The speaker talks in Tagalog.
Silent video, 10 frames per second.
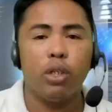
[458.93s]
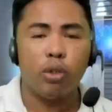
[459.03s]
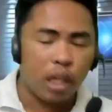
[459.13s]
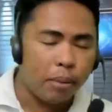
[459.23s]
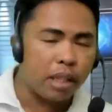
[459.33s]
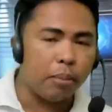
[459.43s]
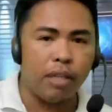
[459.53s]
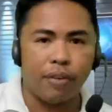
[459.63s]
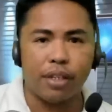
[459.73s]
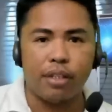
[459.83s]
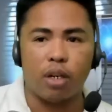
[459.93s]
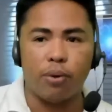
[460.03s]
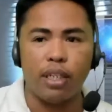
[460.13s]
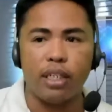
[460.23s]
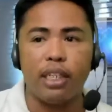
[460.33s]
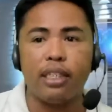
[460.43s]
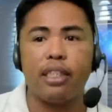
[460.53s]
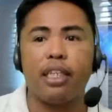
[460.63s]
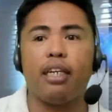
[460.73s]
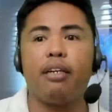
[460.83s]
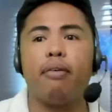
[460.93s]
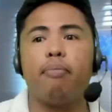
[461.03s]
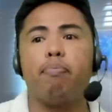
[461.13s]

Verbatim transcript: Yun ay ibig sabihin ni Father Darwin, hindi